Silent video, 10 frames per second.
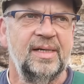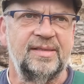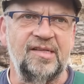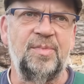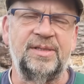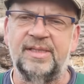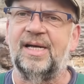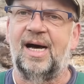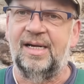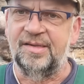dass man das
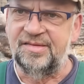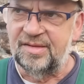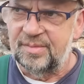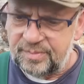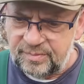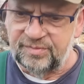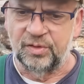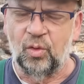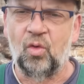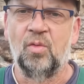alles
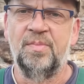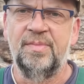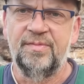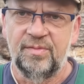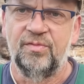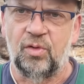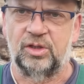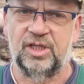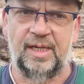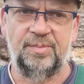von oben
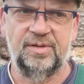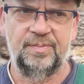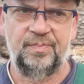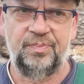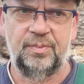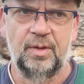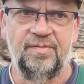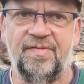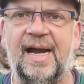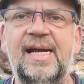vorschreibt.
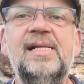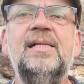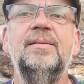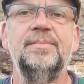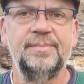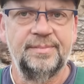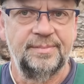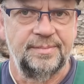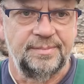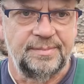Weil
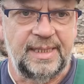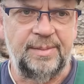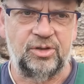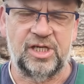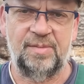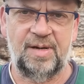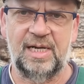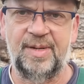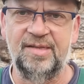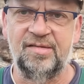im
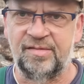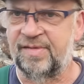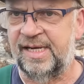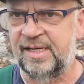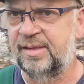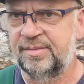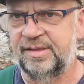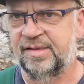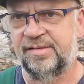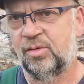Stadtparlament sind welche,
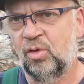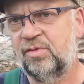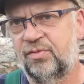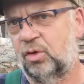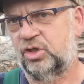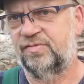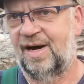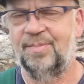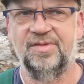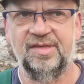die dann auch
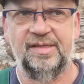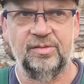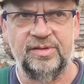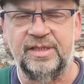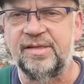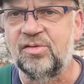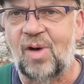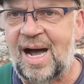froschfarben sind und die das so